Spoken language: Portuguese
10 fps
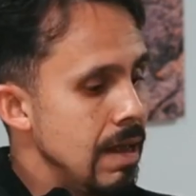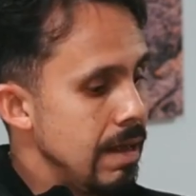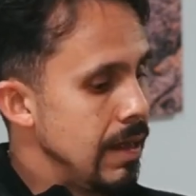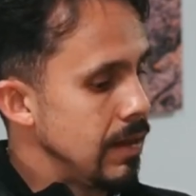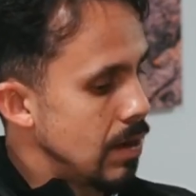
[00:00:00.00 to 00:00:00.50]

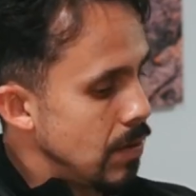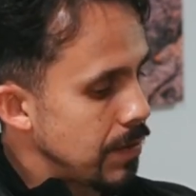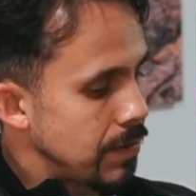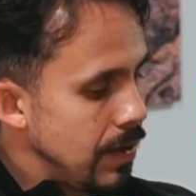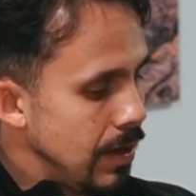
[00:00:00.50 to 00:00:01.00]
Então,
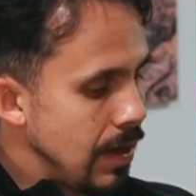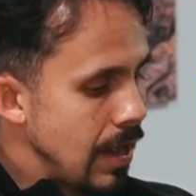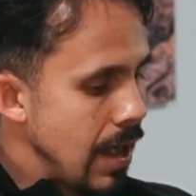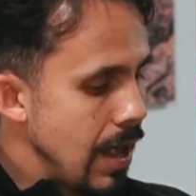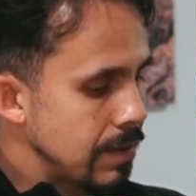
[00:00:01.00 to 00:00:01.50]
assim,
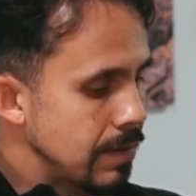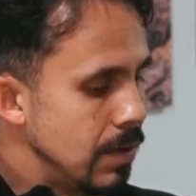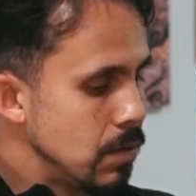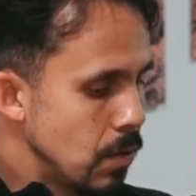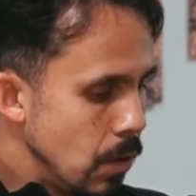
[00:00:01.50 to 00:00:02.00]
é,
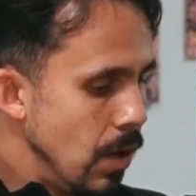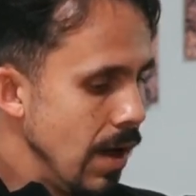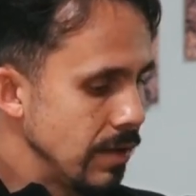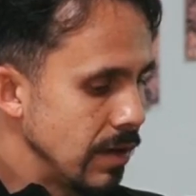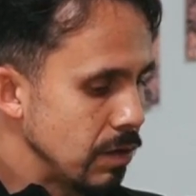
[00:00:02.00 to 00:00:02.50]
são
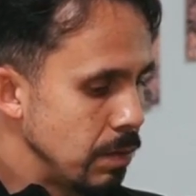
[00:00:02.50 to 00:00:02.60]
coisas.